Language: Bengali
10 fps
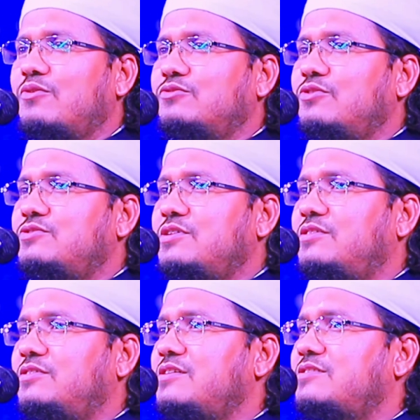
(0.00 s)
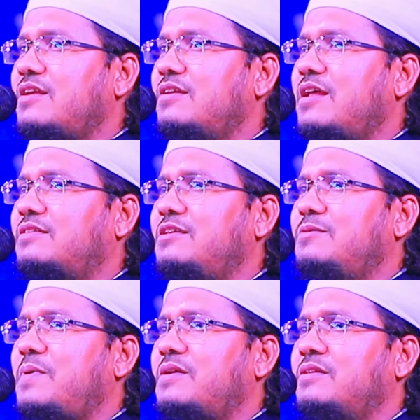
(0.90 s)
আনন্দ চিত্তে জান্নাতি
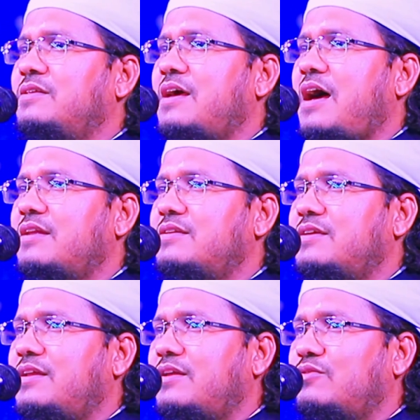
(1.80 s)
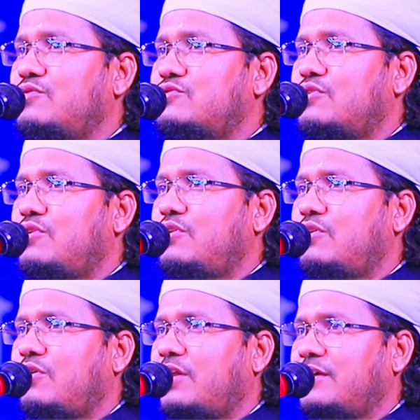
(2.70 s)
পানি দিয়ে হামজারার গোসল
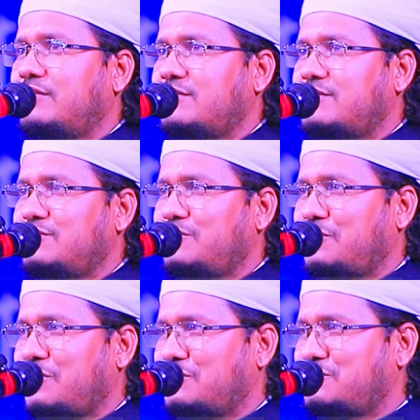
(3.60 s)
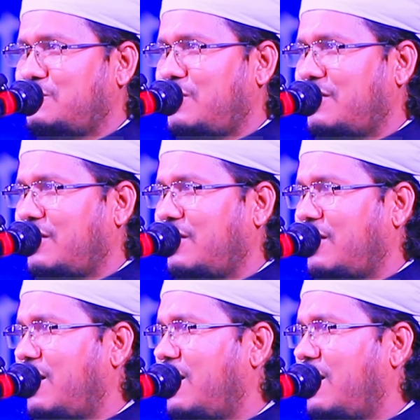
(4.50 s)
করাইতেছে জুরকন সুহান